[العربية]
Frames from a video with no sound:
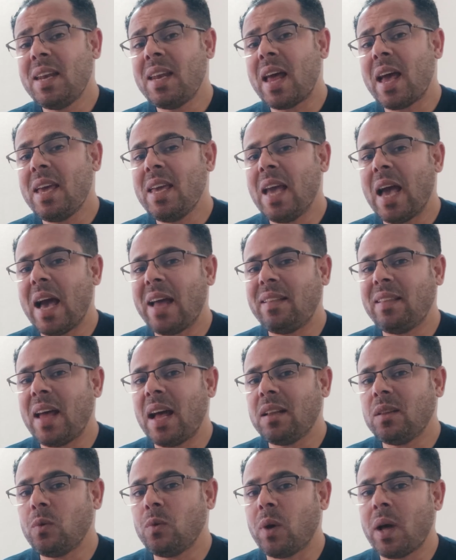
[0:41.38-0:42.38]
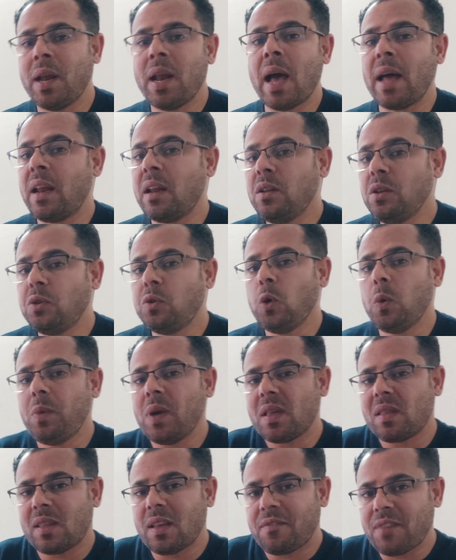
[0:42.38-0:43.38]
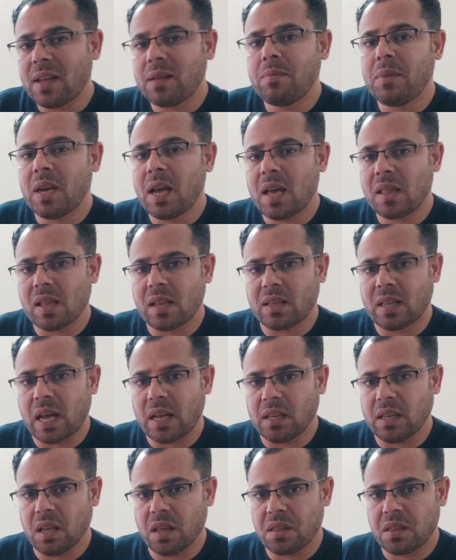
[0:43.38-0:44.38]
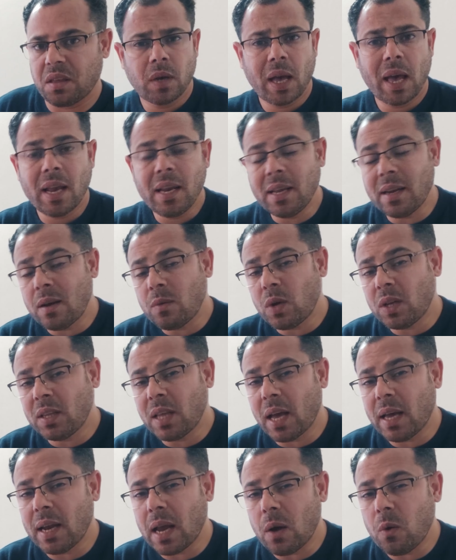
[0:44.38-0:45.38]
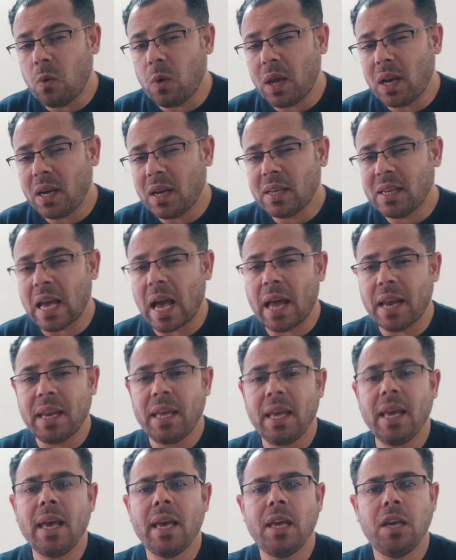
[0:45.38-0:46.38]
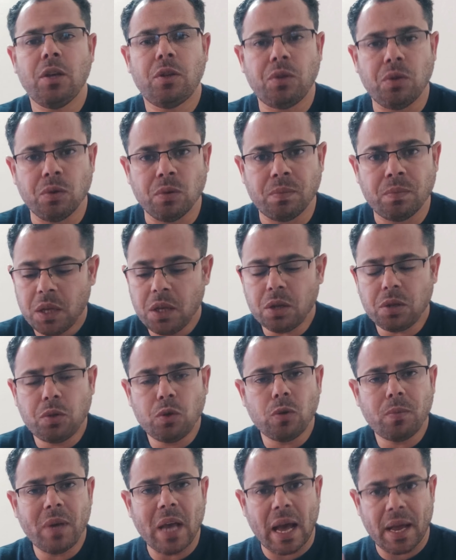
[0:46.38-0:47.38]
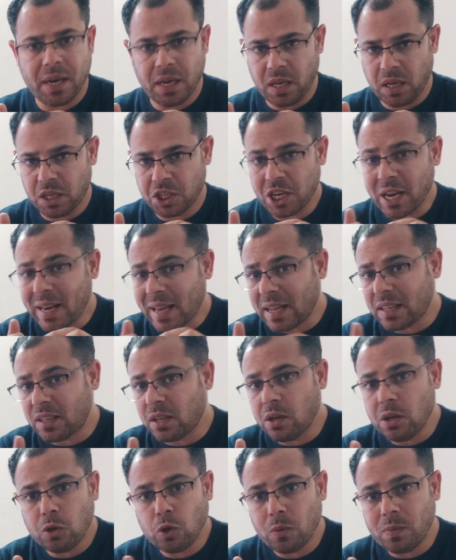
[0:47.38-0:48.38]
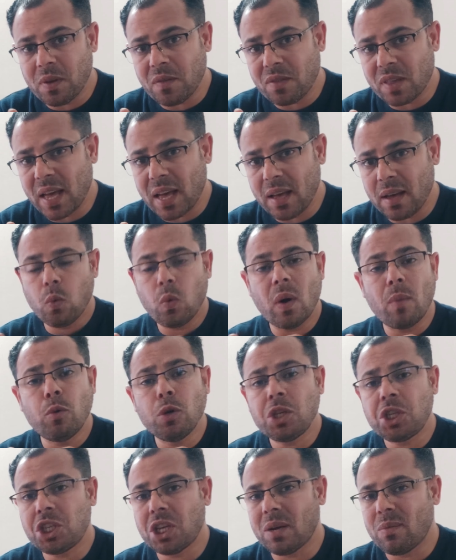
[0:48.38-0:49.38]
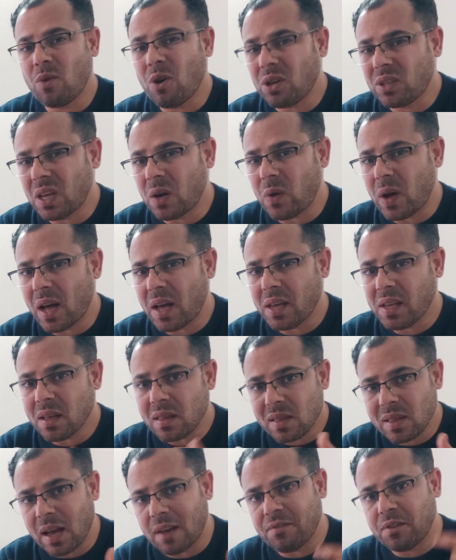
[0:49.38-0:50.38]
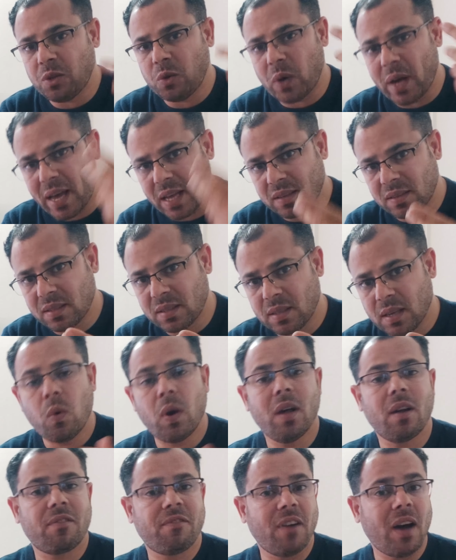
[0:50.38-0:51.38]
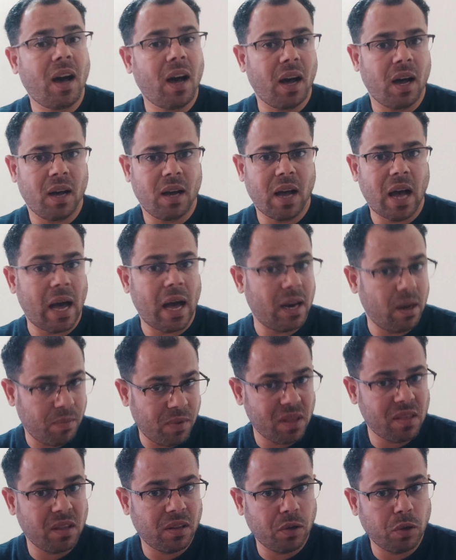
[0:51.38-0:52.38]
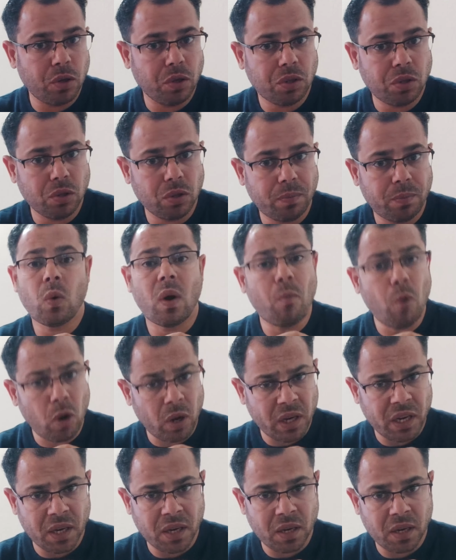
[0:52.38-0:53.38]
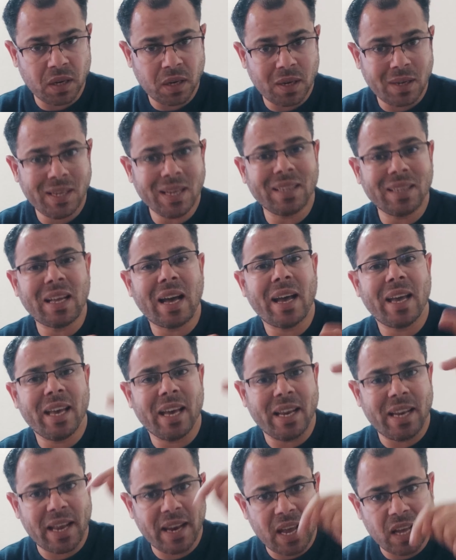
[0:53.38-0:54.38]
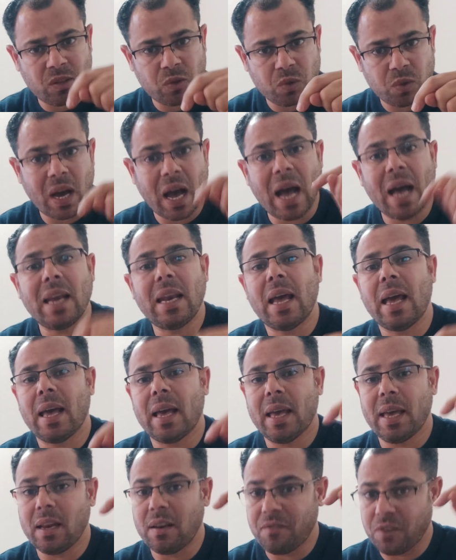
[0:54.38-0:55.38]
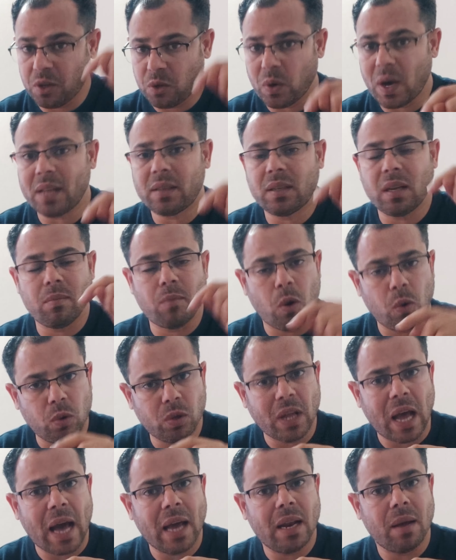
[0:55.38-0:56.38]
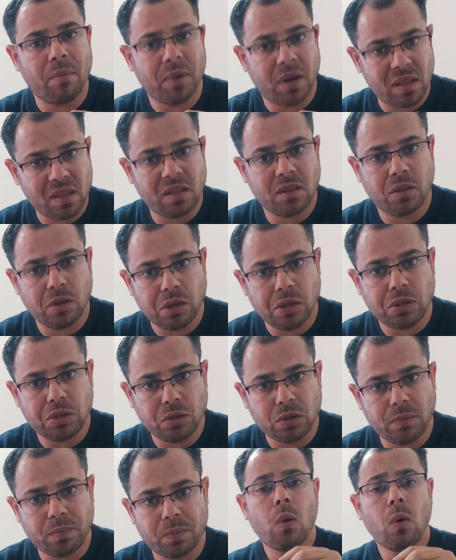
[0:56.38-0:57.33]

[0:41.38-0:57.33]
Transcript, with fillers: ان اي حد عنده قناه على اليوتيوب يستفاد من هذا التحديث خلينا نوضح الاول يعني ايه يوتيوب يوتيوب يعني شركه اليوتيوب نفسها ومنشئ محتوى يصنع فيديوهات ويرفعها على منصه اليوتيوب ومعلن يضع اعلاناته على الفيديوهات الموجوده على منصه اليوتيوب